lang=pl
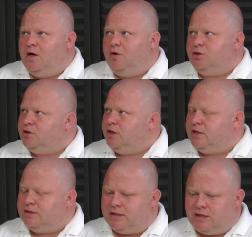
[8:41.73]
Chociaż
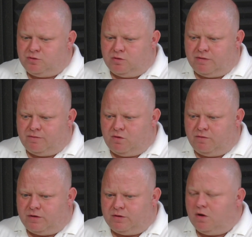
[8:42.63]
teraz, tak jak szukam w
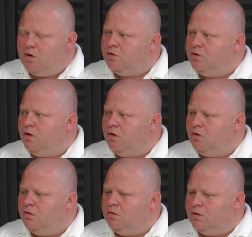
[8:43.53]
głowie, to,
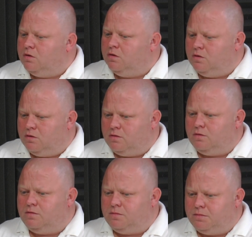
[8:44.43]
to
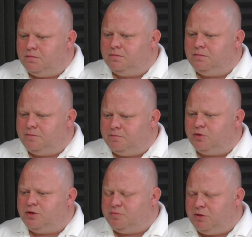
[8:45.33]
yy,
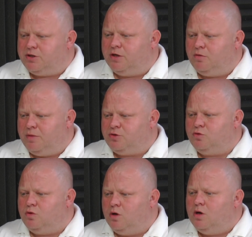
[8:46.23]
podczas pierwszego
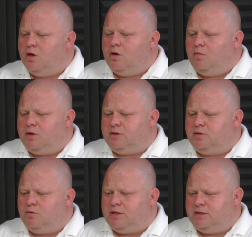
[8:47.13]
meczu była
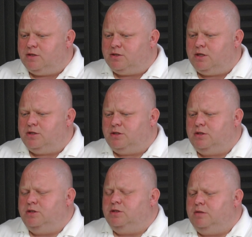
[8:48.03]
sytuacja, że, że
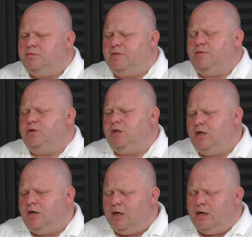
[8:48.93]
gdzieś tam
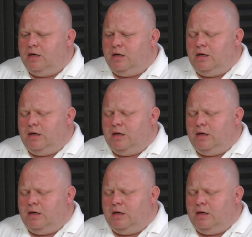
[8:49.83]
zawodnik mhm.